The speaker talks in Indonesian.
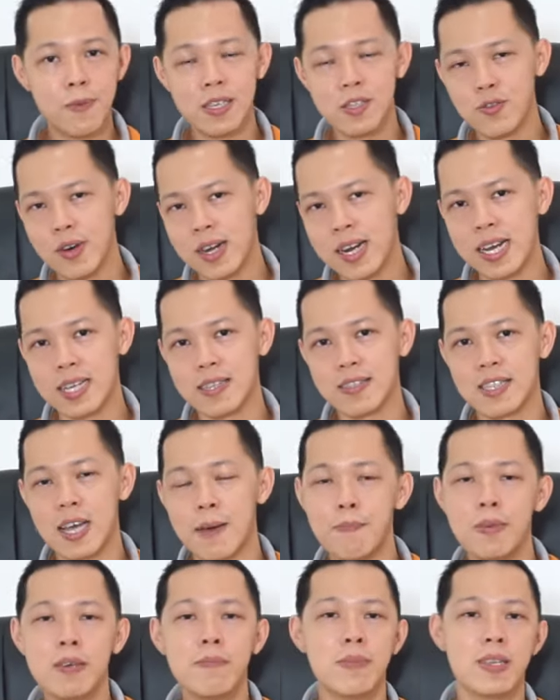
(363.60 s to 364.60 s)
berjualan,
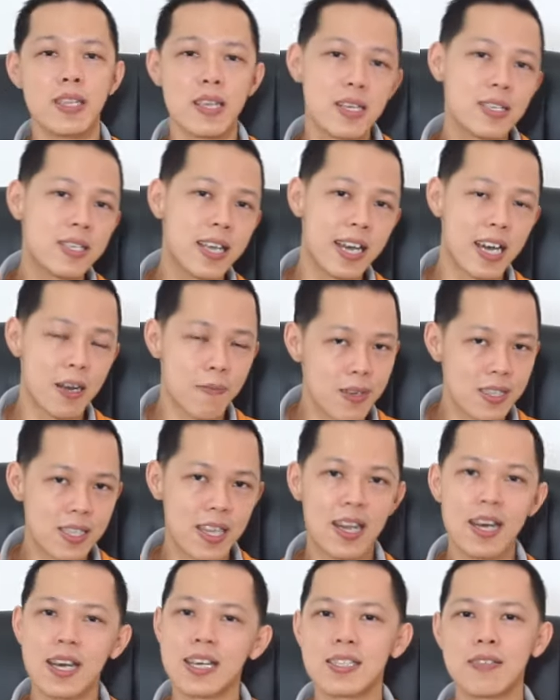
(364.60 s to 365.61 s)
tapi menyelesaikan
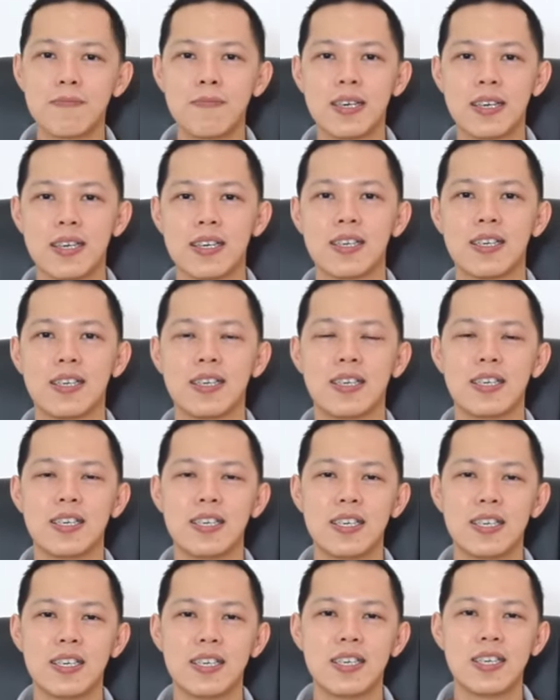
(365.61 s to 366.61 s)
masalah customer.
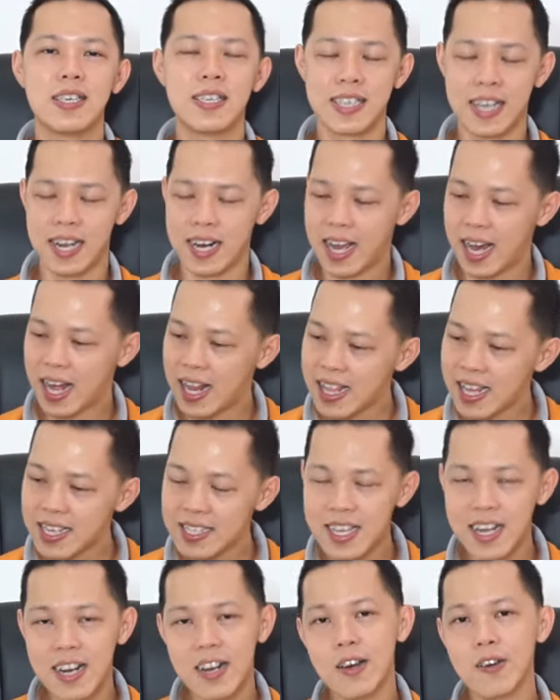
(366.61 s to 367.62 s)
Dan hal yang
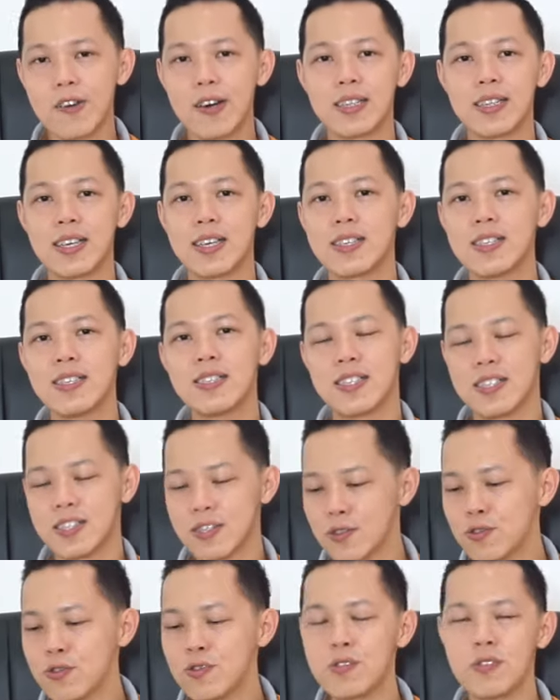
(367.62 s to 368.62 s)
saya lakukan tadi
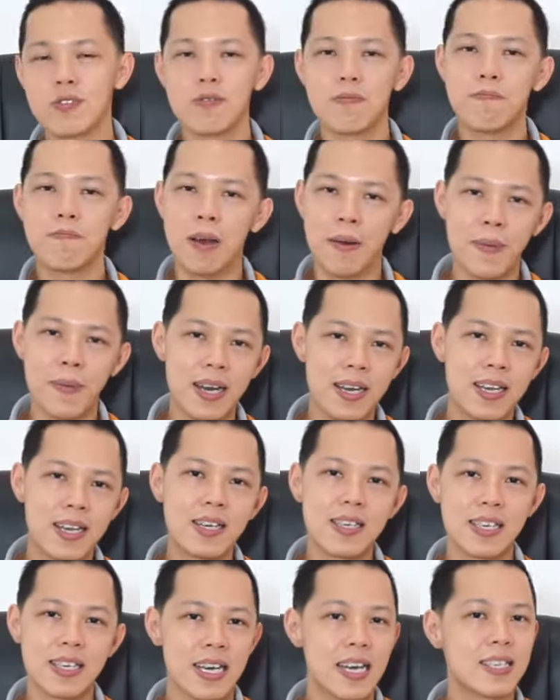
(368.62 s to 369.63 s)
tentu
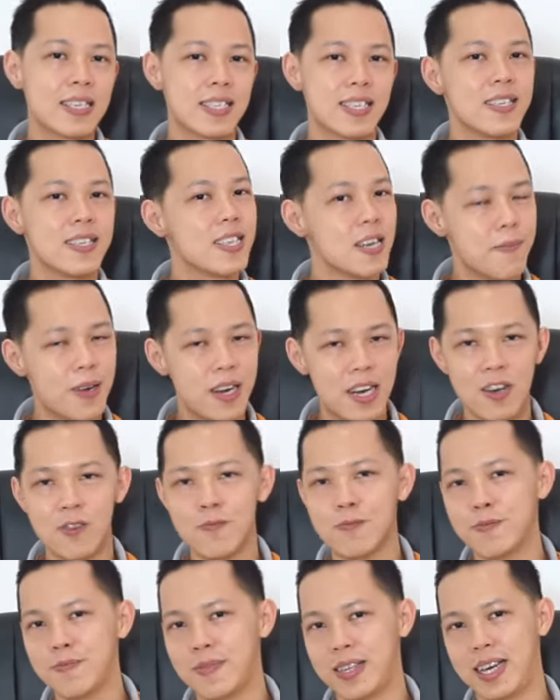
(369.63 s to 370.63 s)
berbeda dengan sales yang
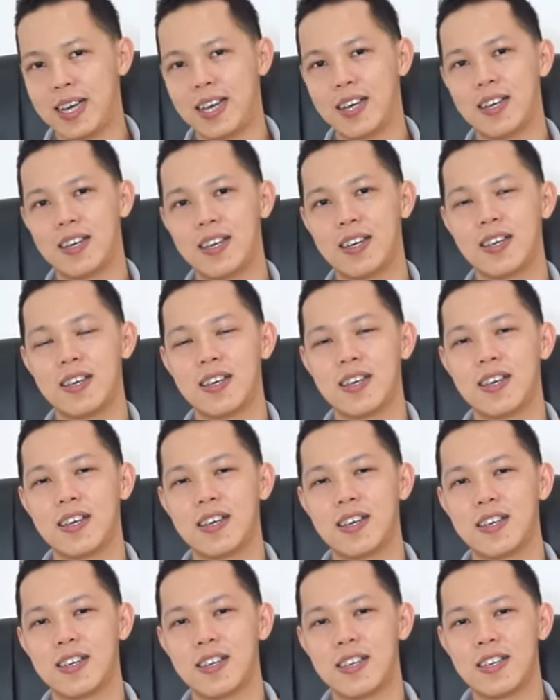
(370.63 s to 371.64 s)
pada umumnya.
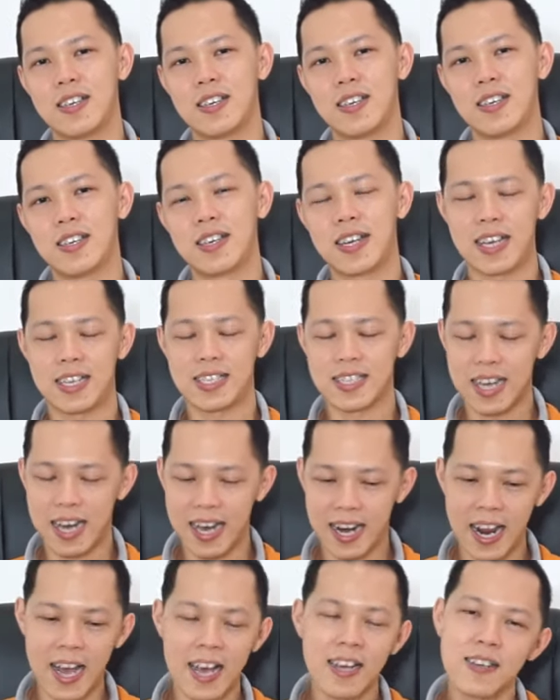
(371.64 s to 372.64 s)
Nah,
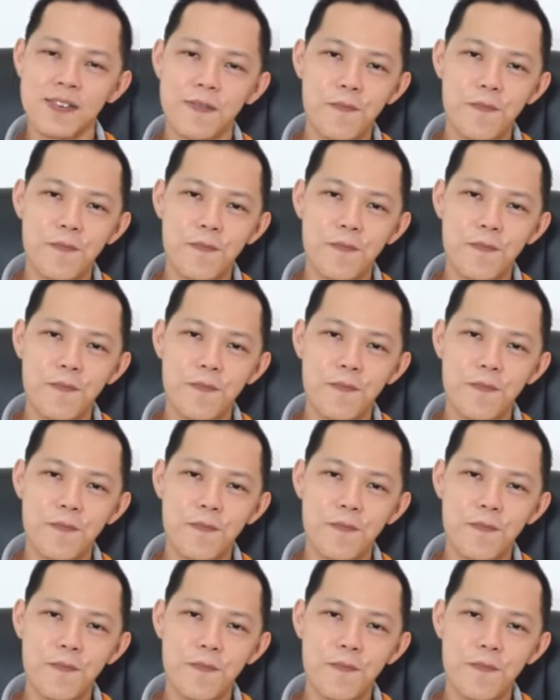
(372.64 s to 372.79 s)
sekarang